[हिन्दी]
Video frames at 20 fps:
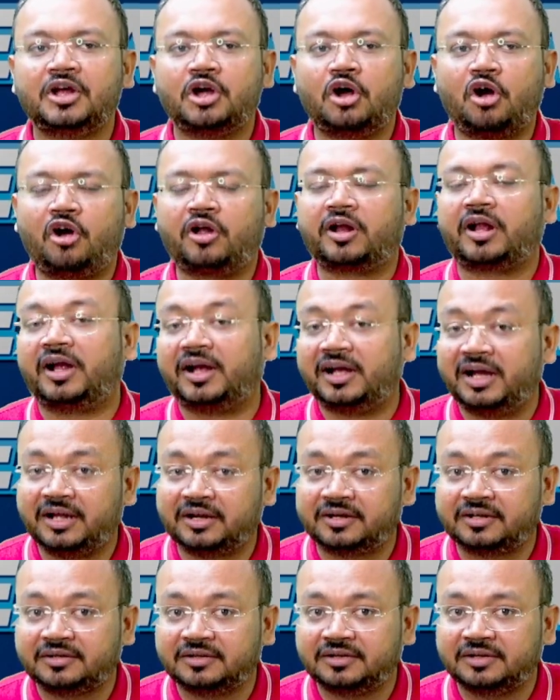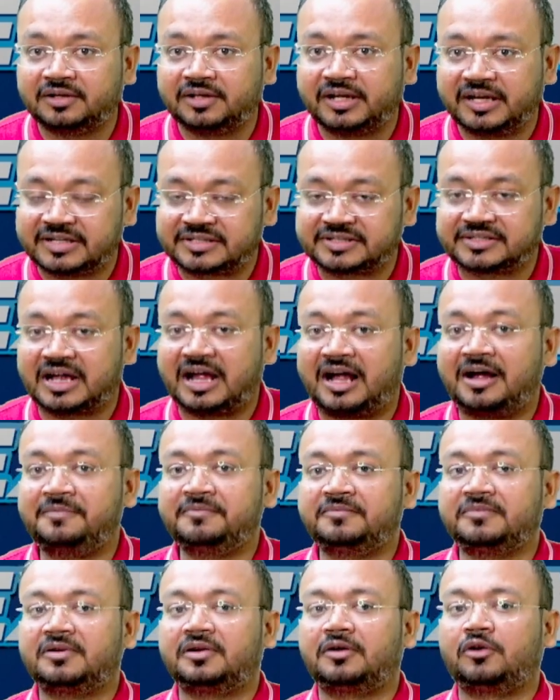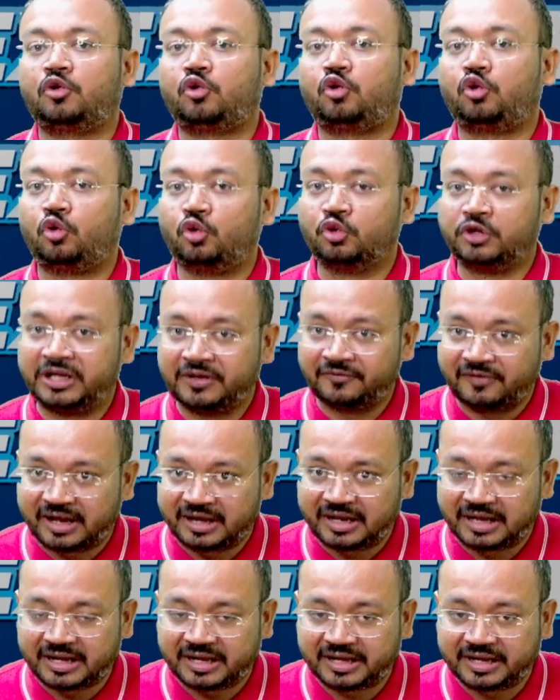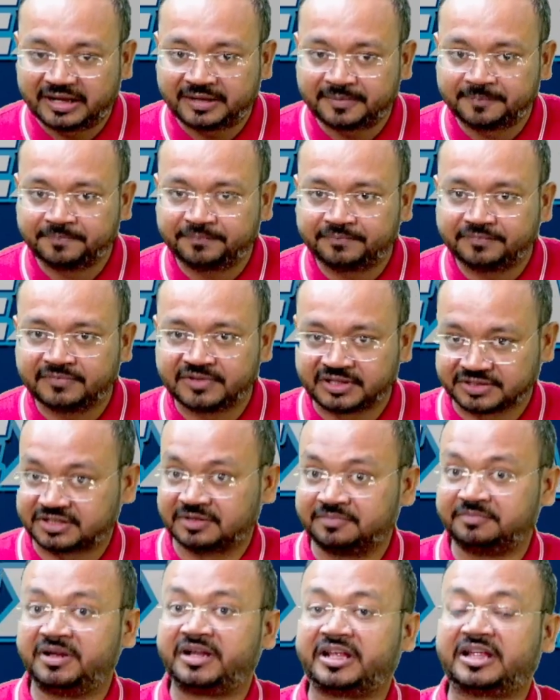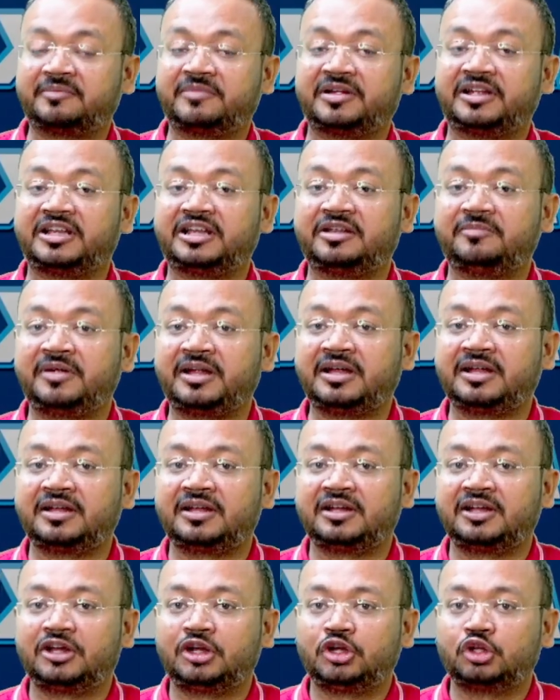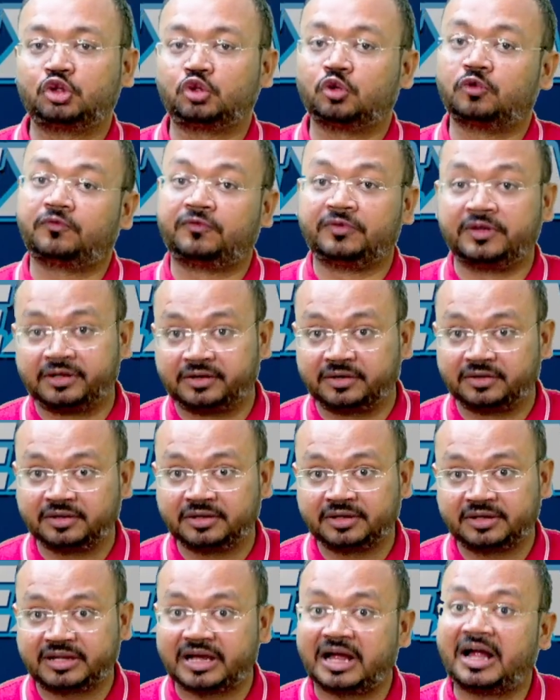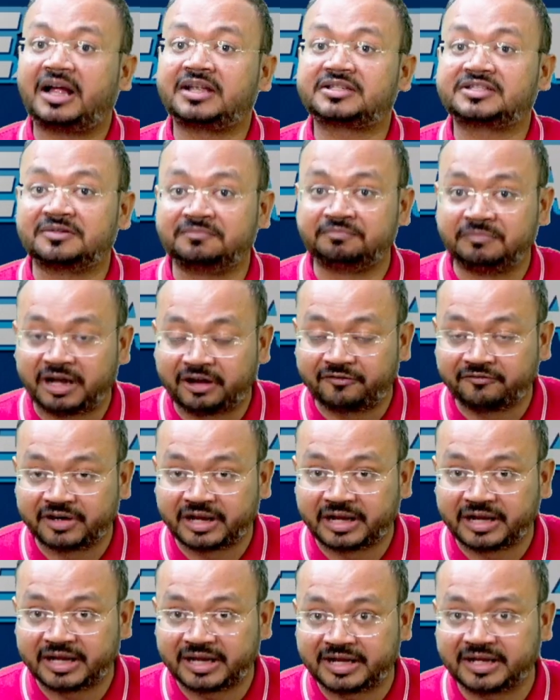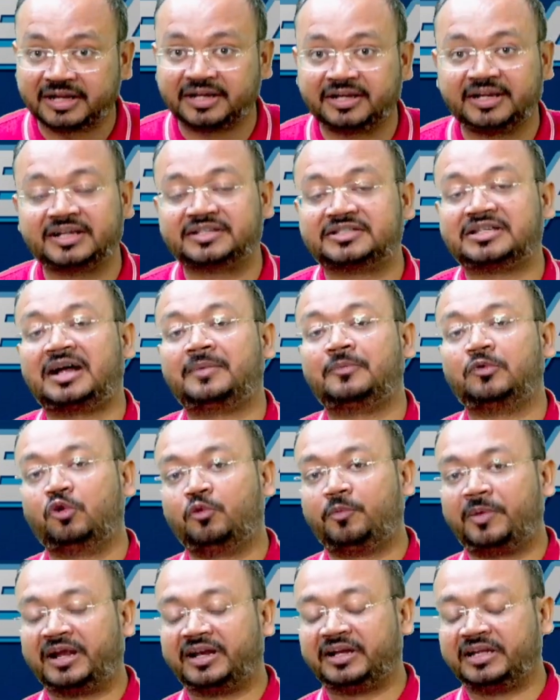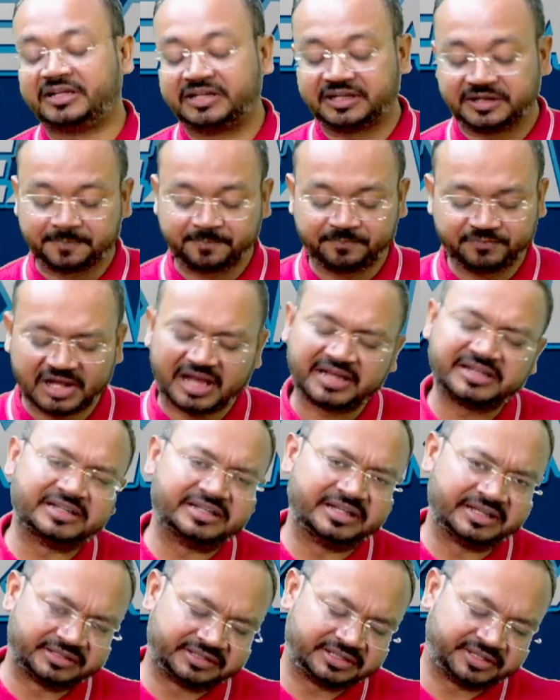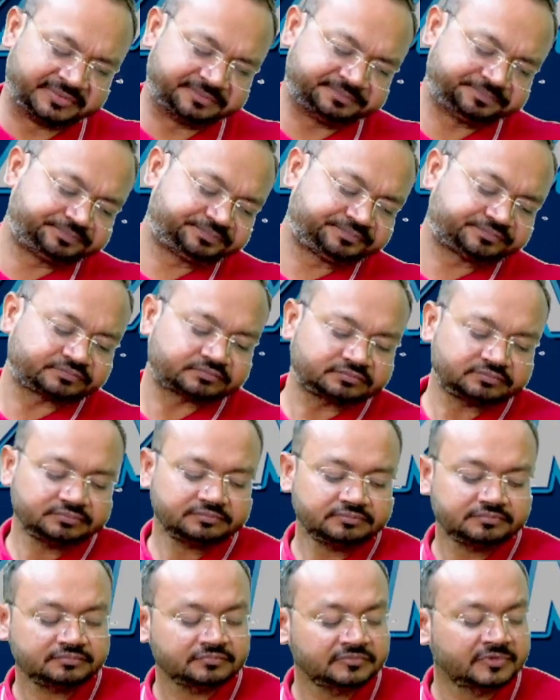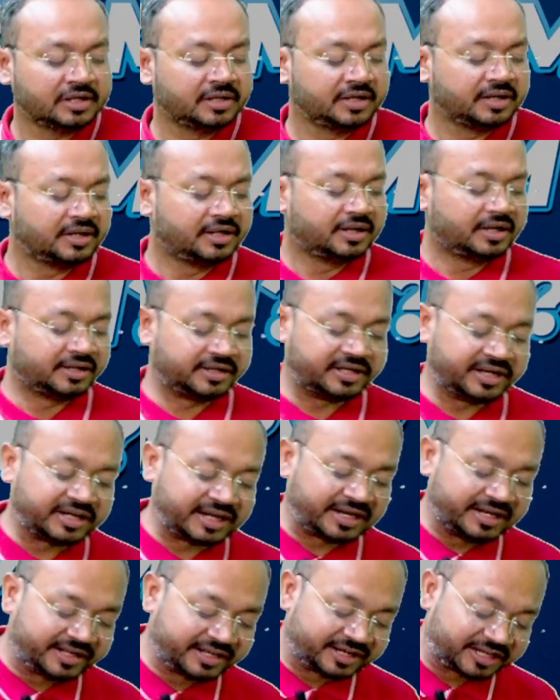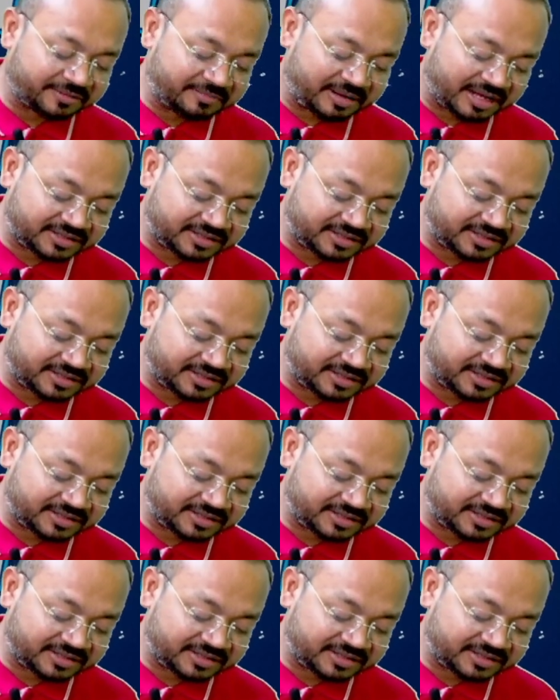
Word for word: और अगर एग्जाम होने वाला है दिसंबर के महीने में तो फिर क्या संभावना है एग्जाम हो पाने की आइए देखते हैं डेटा लेकर के बात